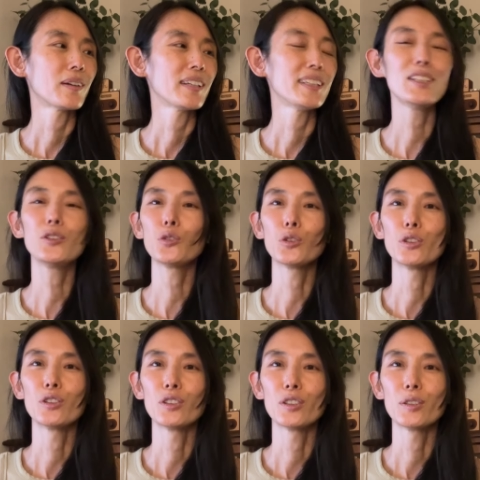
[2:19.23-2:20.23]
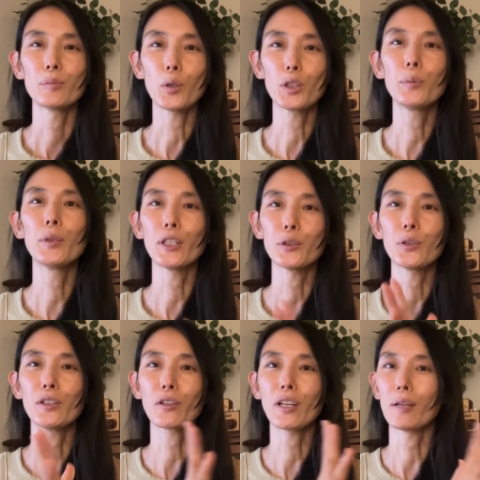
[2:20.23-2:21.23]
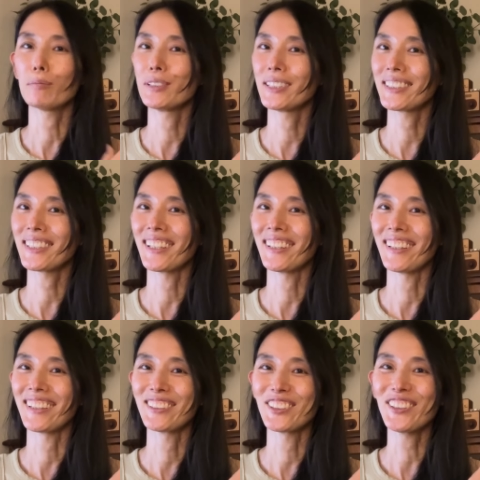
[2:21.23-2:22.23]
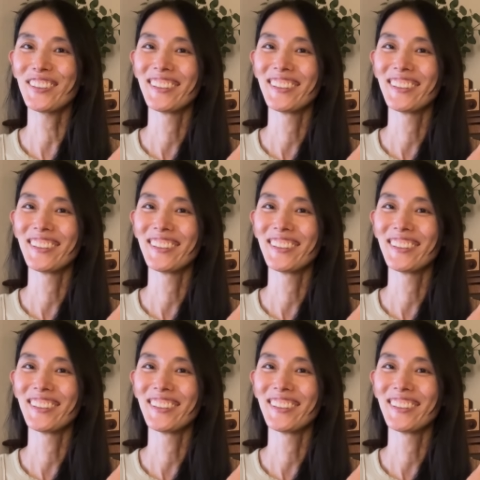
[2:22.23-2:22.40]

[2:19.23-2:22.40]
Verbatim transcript: 2주 버티면 되죠. 이렇게 예쁜 색상인데 그죠?